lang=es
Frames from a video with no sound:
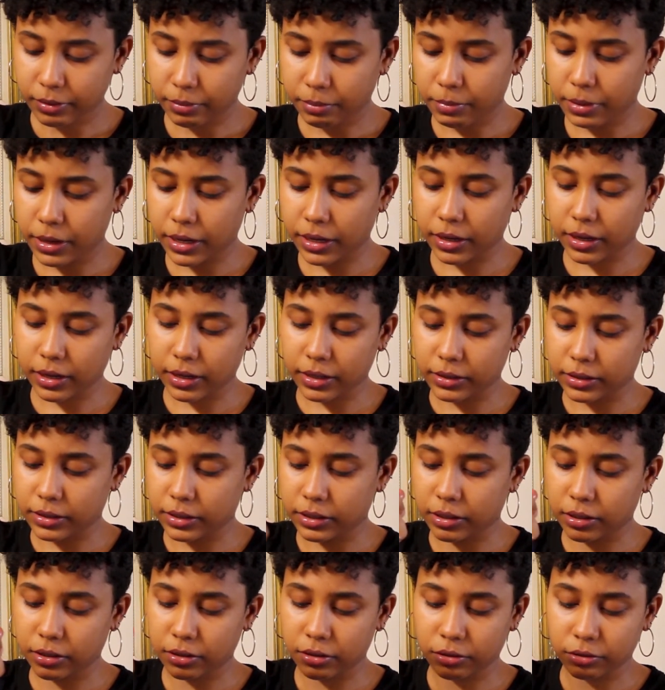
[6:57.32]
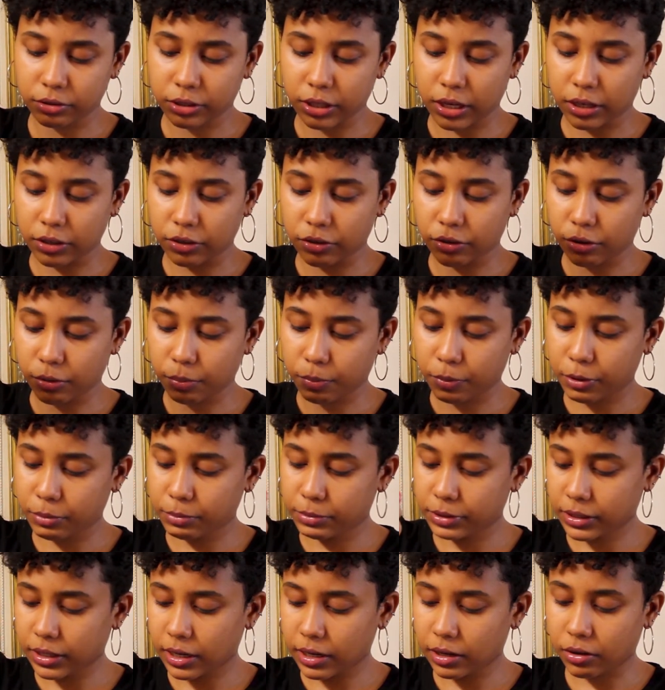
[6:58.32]
ven que si, o sea, yo lo puedo
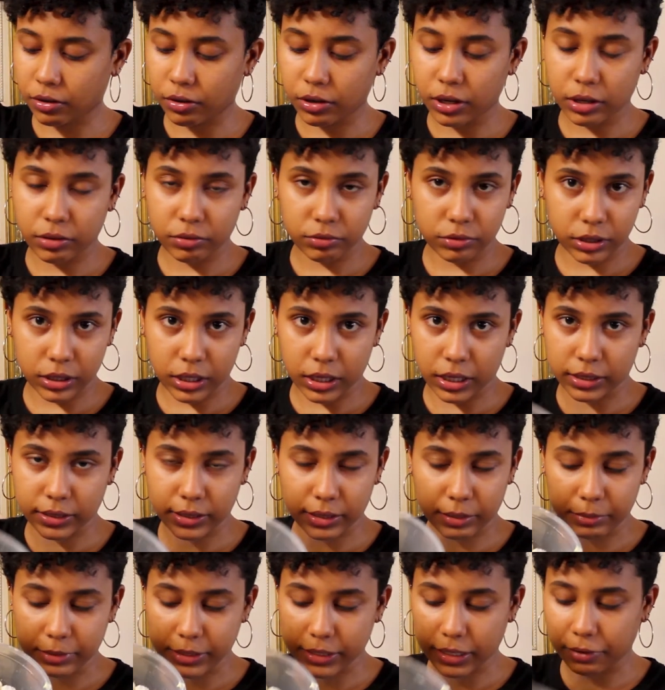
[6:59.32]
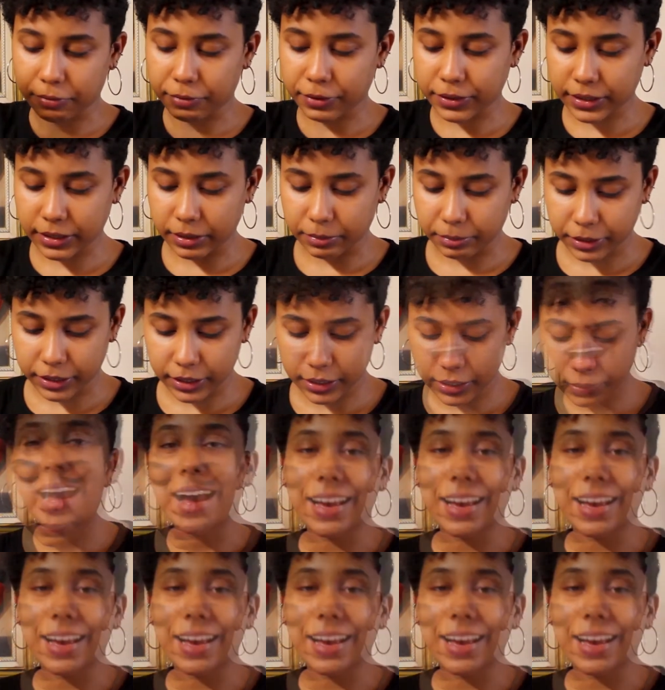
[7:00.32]
mezclar con la cuchara y se mezcla fácilmente.